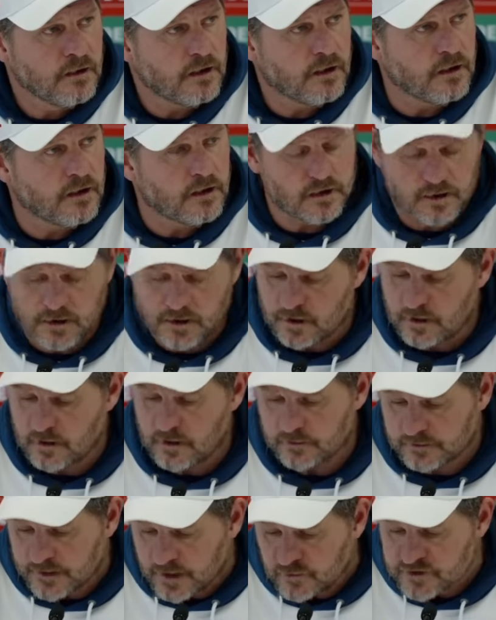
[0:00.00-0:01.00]
Äh,
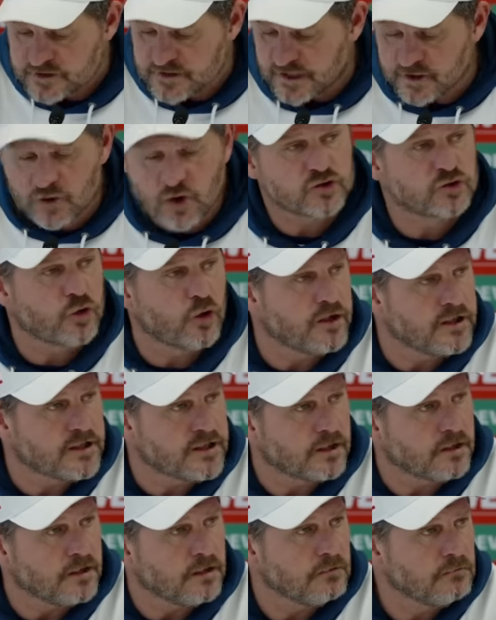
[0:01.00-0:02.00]
dann muss es halt noch
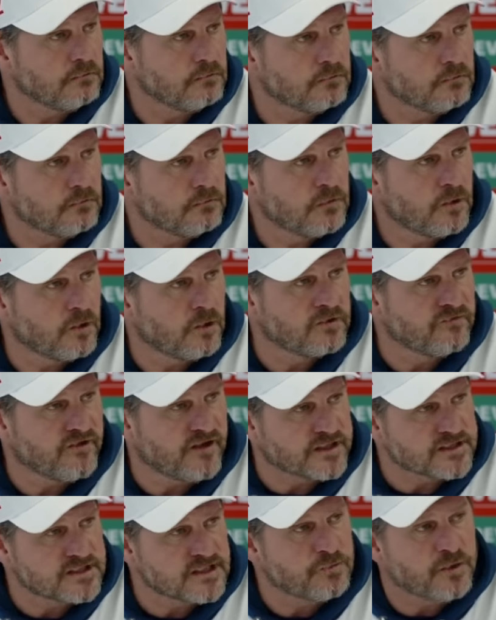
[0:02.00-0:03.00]
deutlicher gehen. Und
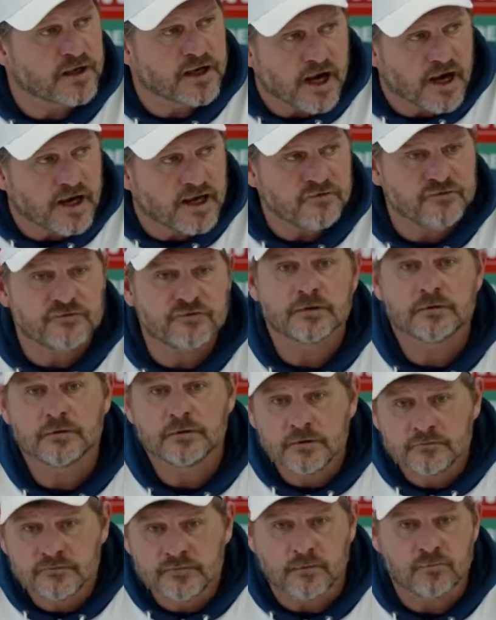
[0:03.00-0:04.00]
wer das nicht begreift,
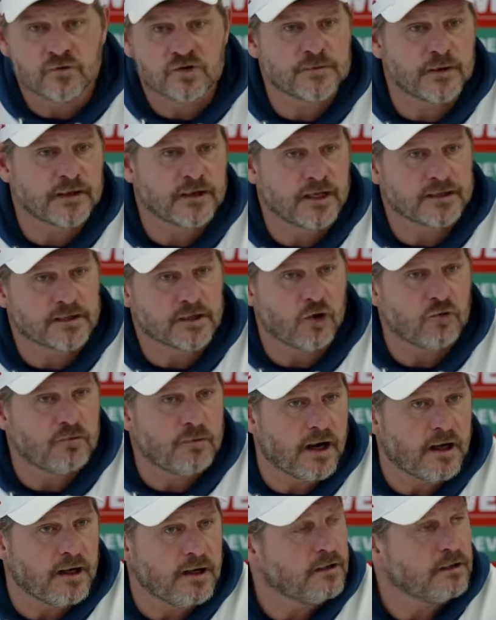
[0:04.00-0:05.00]
da muss man halt auch
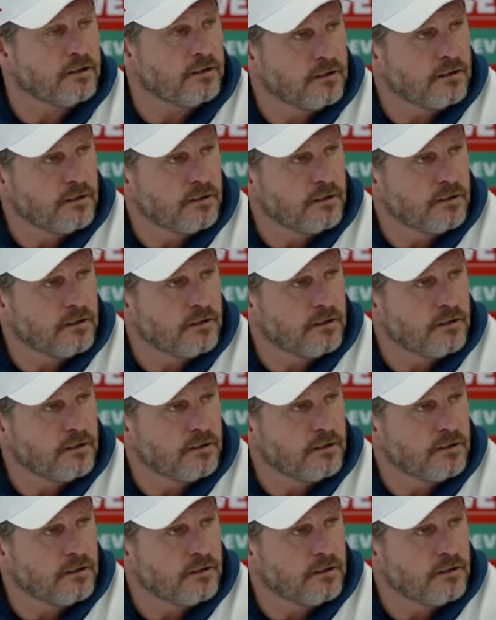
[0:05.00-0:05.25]
mal